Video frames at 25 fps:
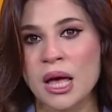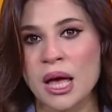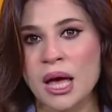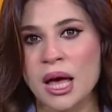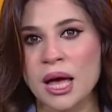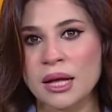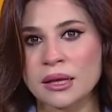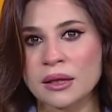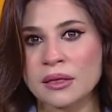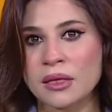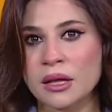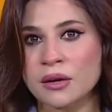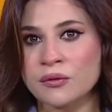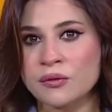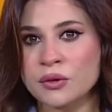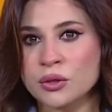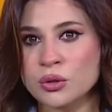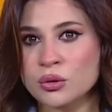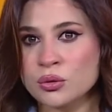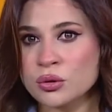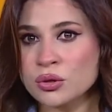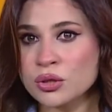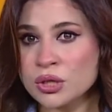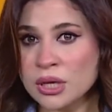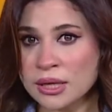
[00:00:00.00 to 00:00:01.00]
أحدث
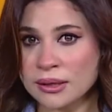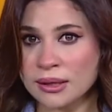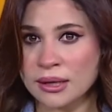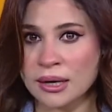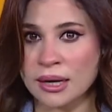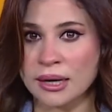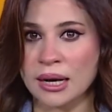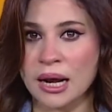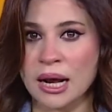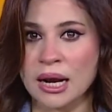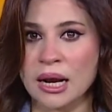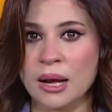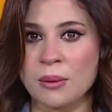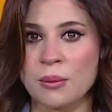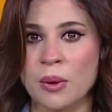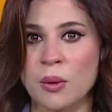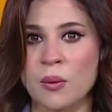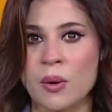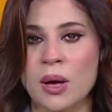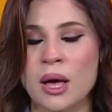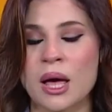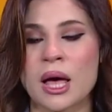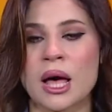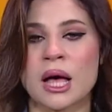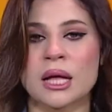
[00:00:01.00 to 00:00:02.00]
الفيديو جدلا على
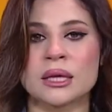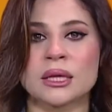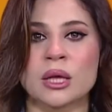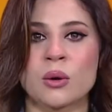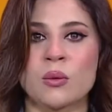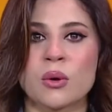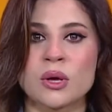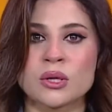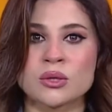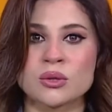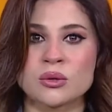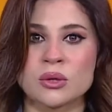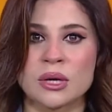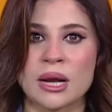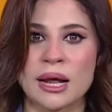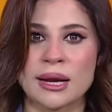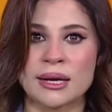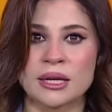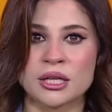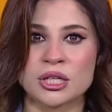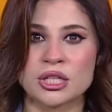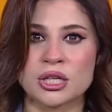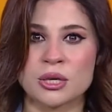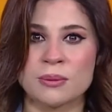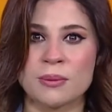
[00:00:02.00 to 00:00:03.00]
مواقع التواصل
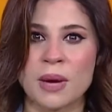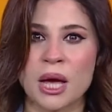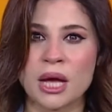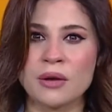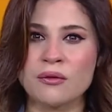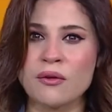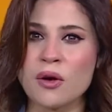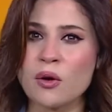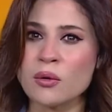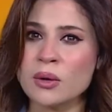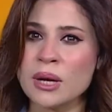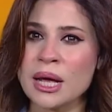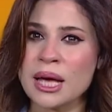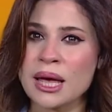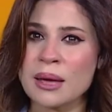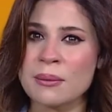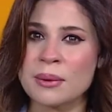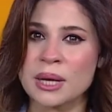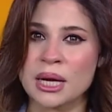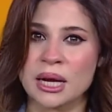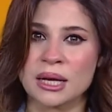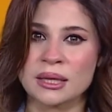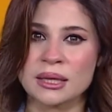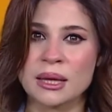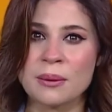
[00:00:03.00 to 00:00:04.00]
الاجتماعي فهناك
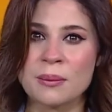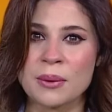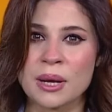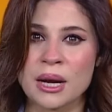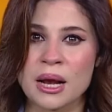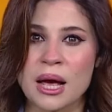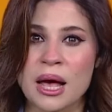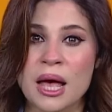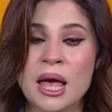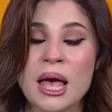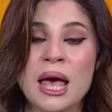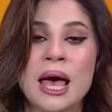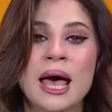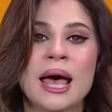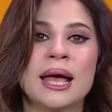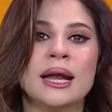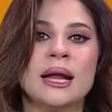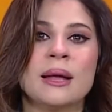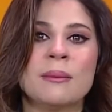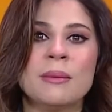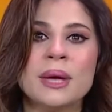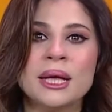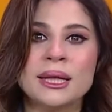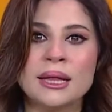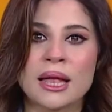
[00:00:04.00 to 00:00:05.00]
من اعتبر
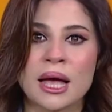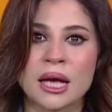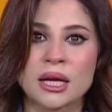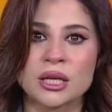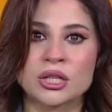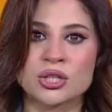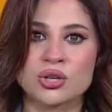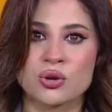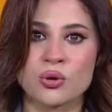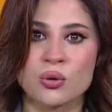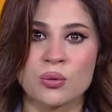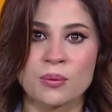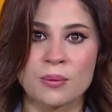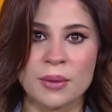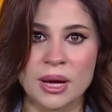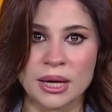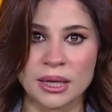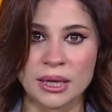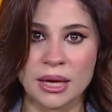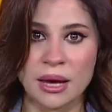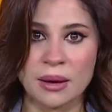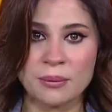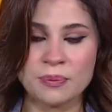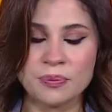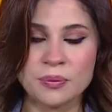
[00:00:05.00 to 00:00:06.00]
أن ما تعيشه
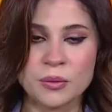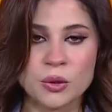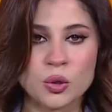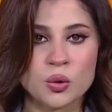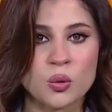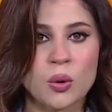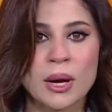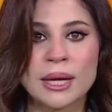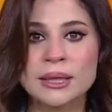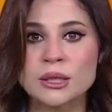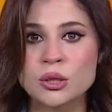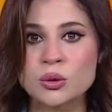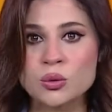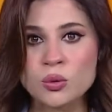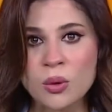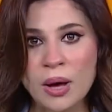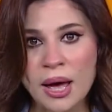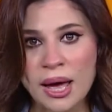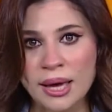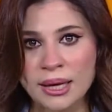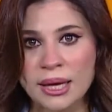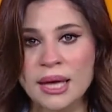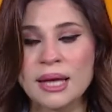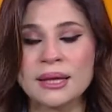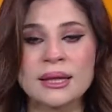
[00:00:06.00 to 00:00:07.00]
مريم يهدد
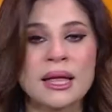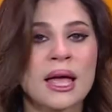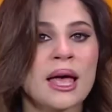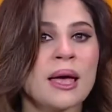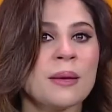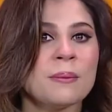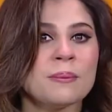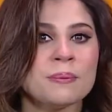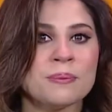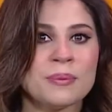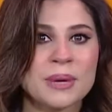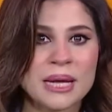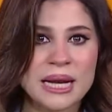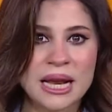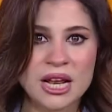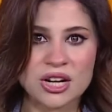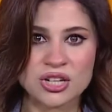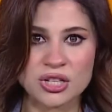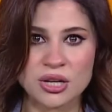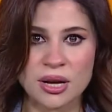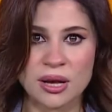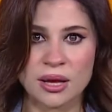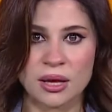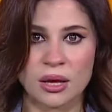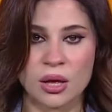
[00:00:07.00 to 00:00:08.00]
حياتها بلا
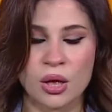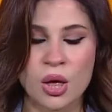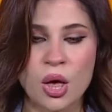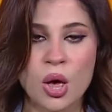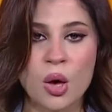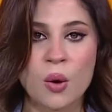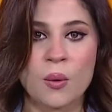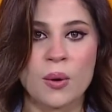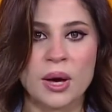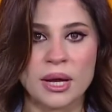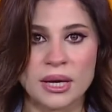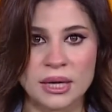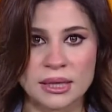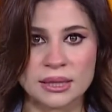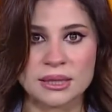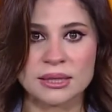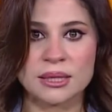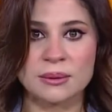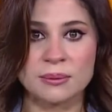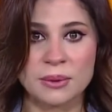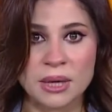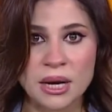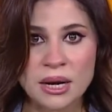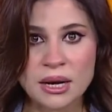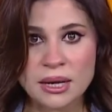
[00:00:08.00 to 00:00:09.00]
شك وأن
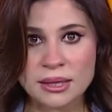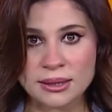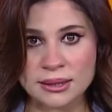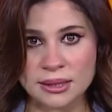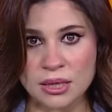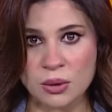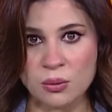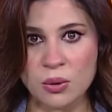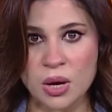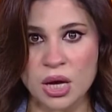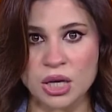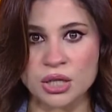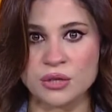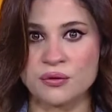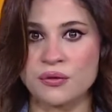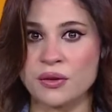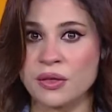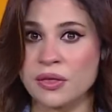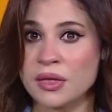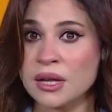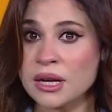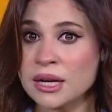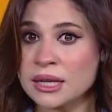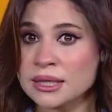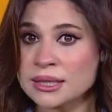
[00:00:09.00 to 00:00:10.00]
استمرار الزواج في
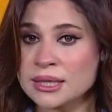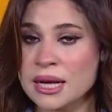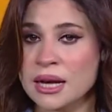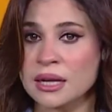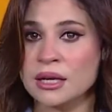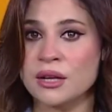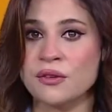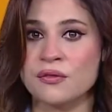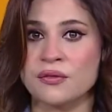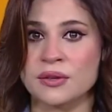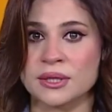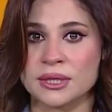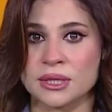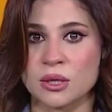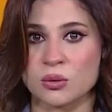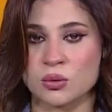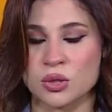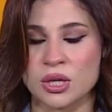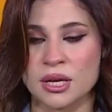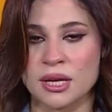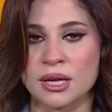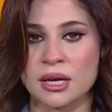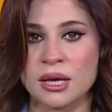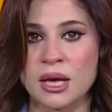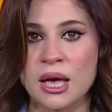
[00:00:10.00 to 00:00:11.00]
ظل التعنيف
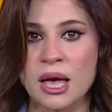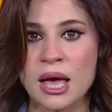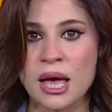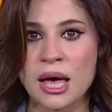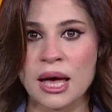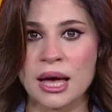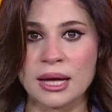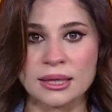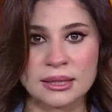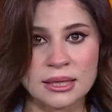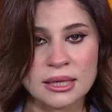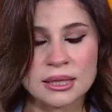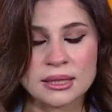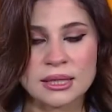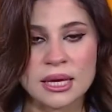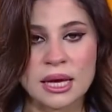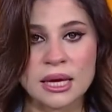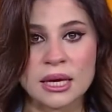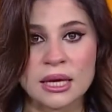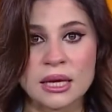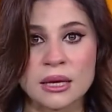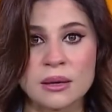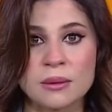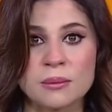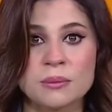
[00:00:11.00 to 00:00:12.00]
الزوجي قد
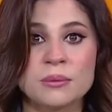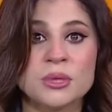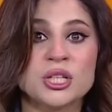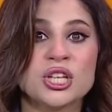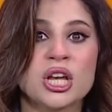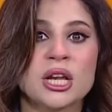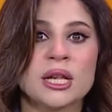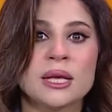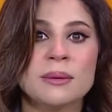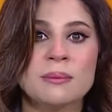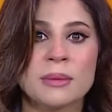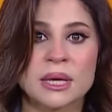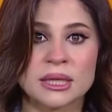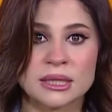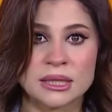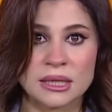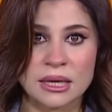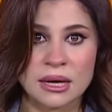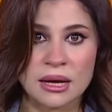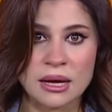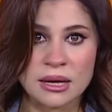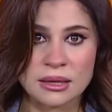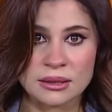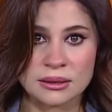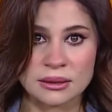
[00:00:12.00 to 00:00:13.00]
ينتهي بجريمة
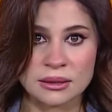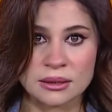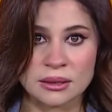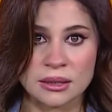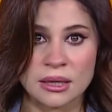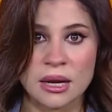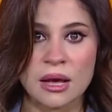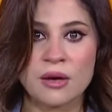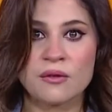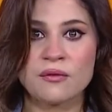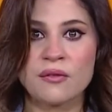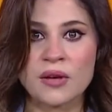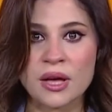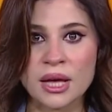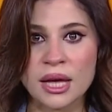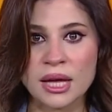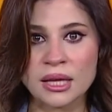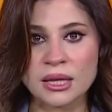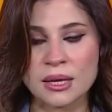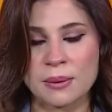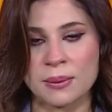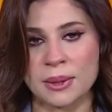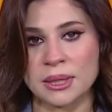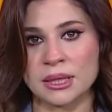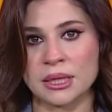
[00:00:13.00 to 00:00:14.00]
قتل
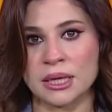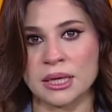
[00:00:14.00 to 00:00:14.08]
فكتبت